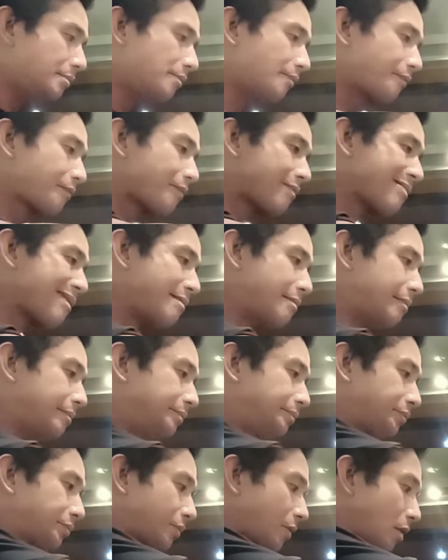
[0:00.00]
buhusan
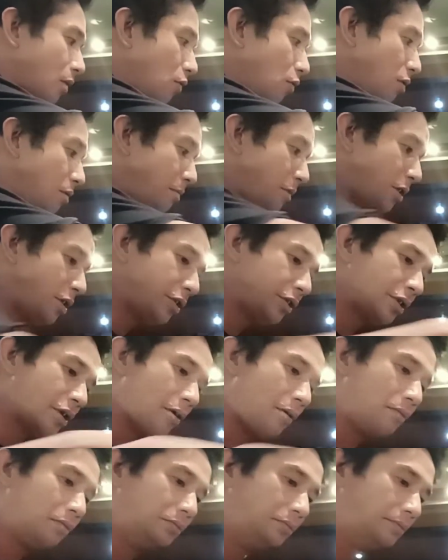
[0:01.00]
natin ng ano.
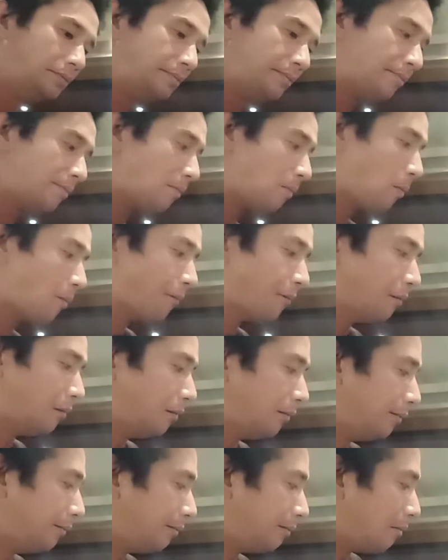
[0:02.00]

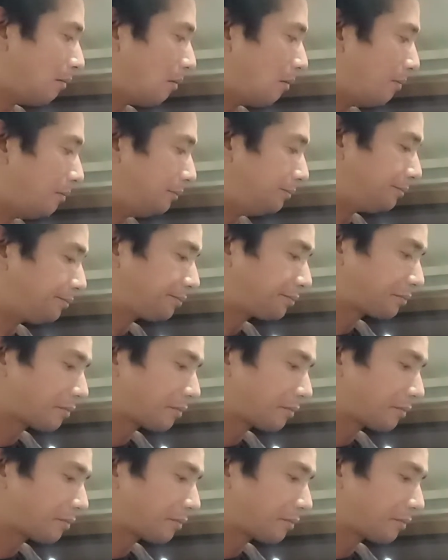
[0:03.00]
Yan.